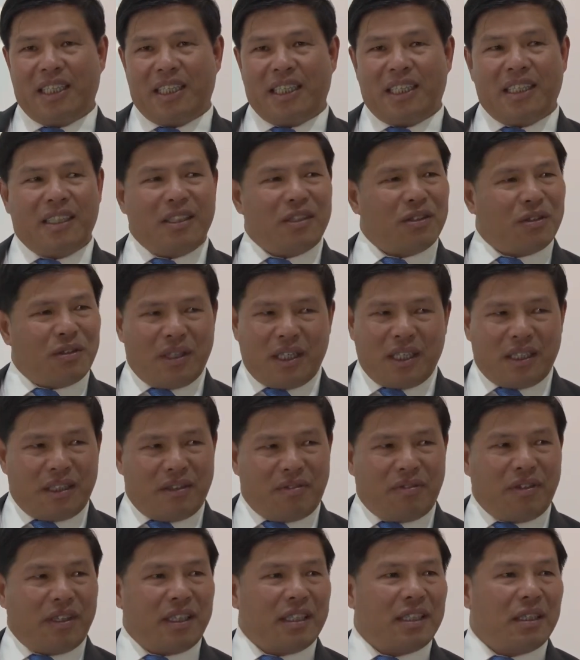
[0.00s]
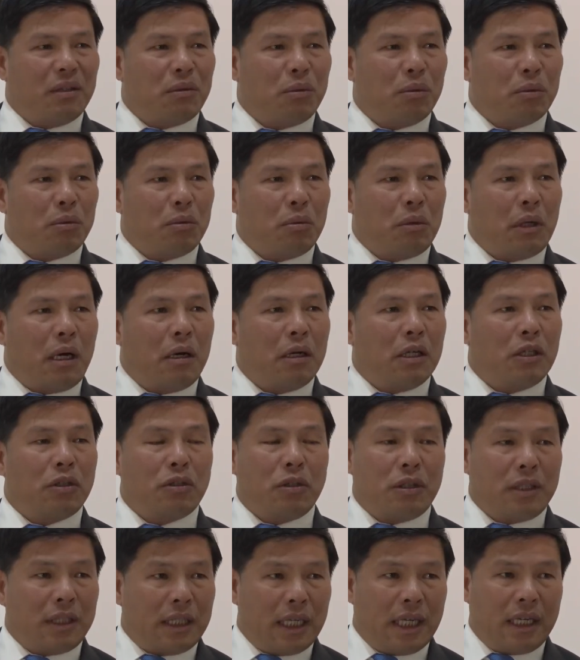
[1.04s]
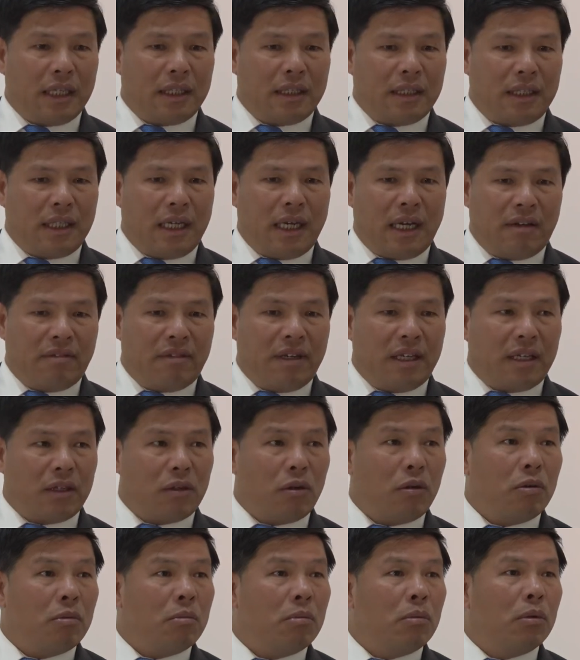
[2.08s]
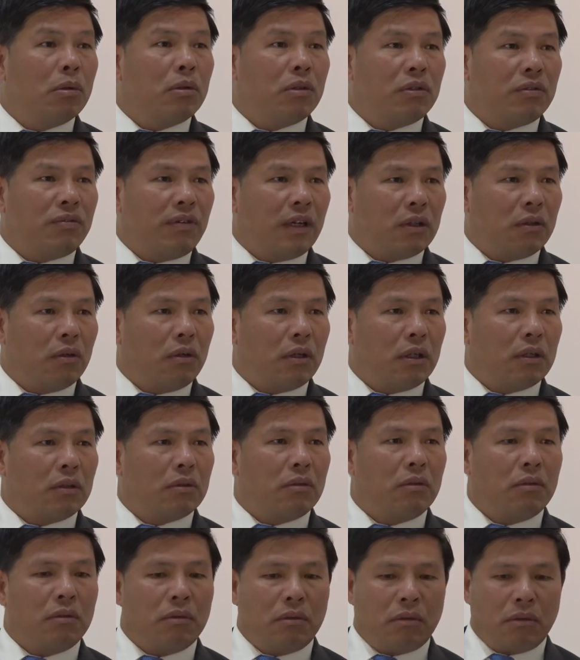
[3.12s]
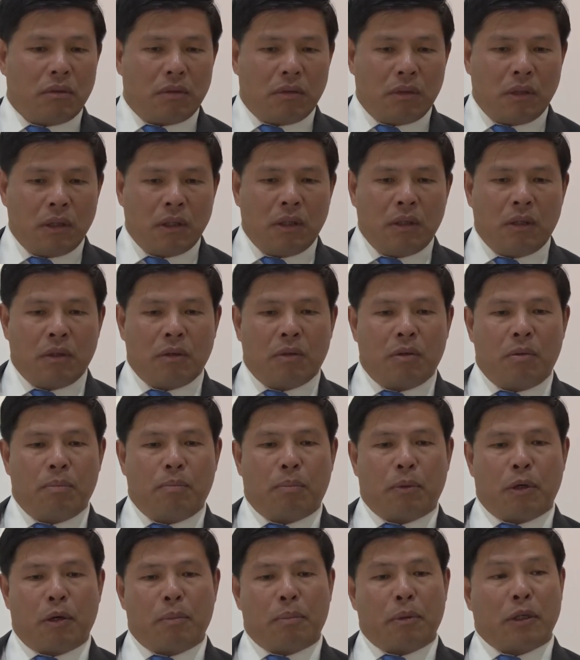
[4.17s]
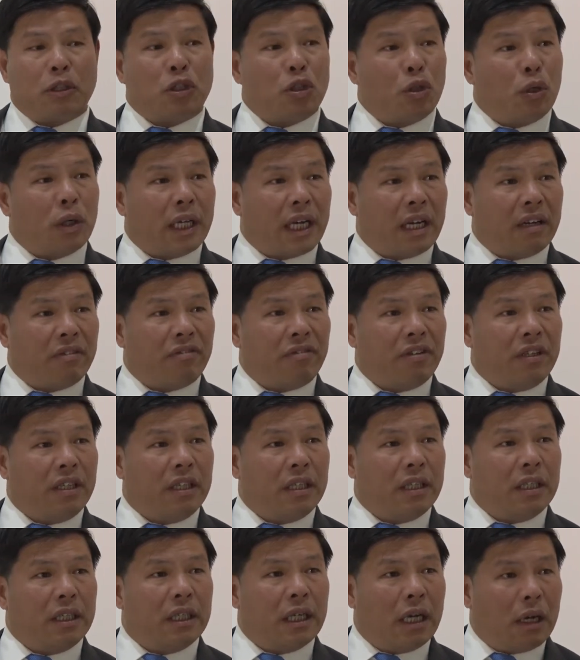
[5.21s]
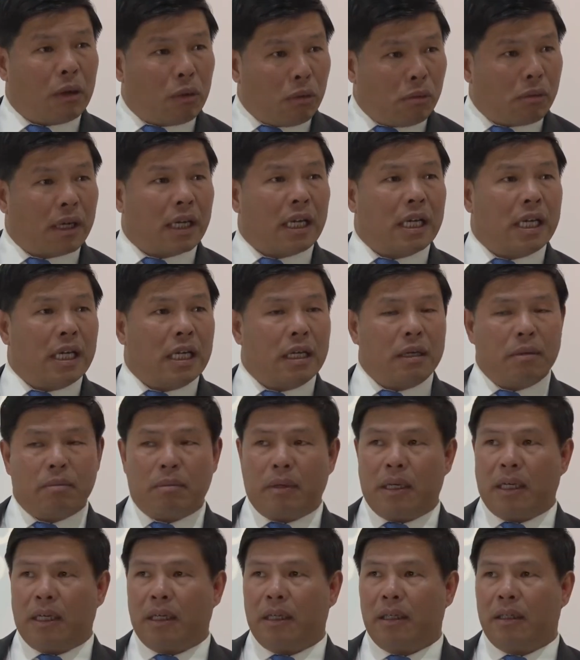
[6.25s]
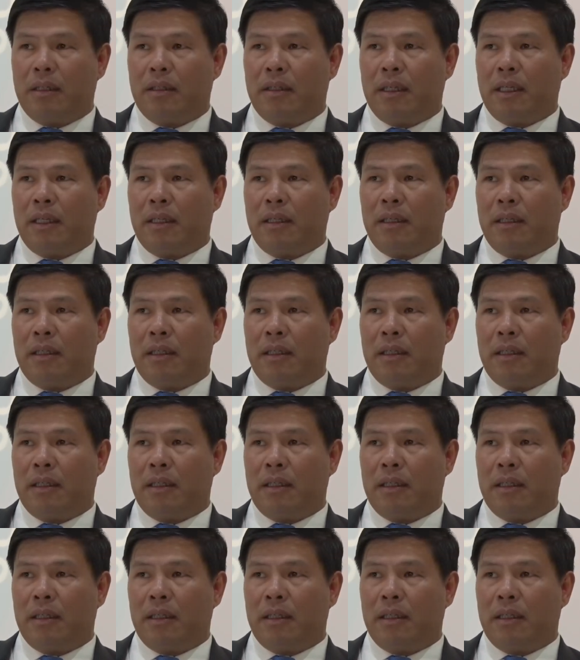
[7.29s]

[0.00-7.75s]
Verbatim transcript: Isto é diferença cultural, isso tem, tem a ver com muitos fatores, com, com própria geografia, com clima, né?